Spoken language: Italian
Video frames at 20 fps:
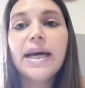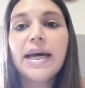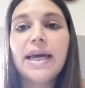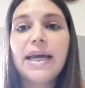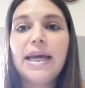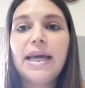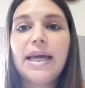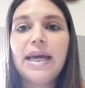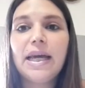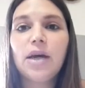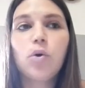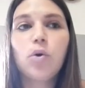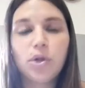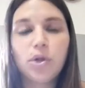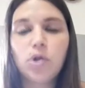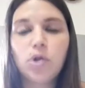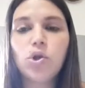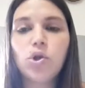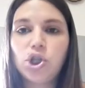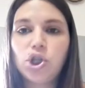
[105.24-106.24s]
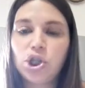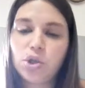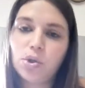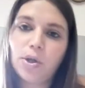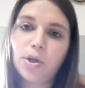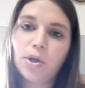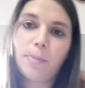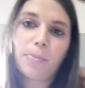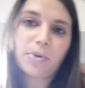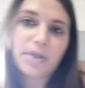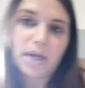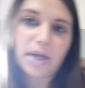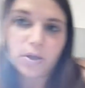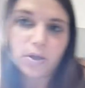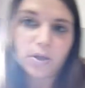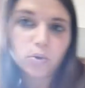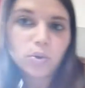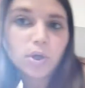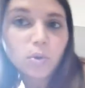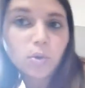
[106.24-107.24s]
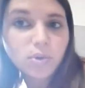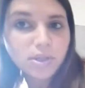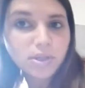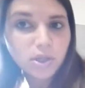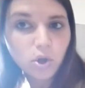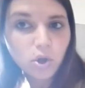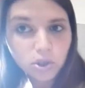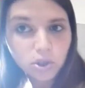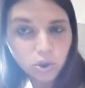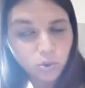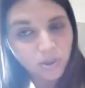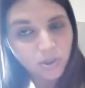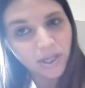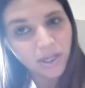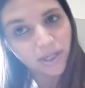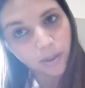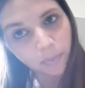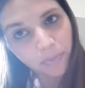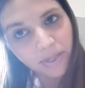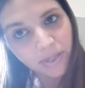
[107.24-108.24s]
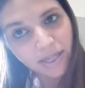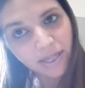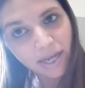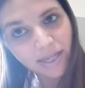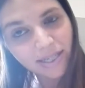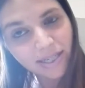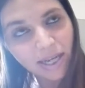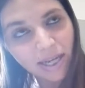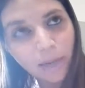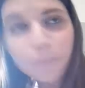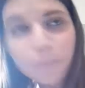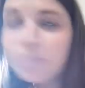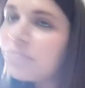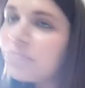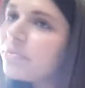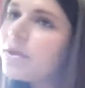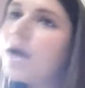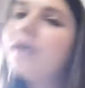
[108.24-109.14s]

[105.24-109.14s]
E quindi ho deciso di portare tutte queste cose, scusate, pizzica la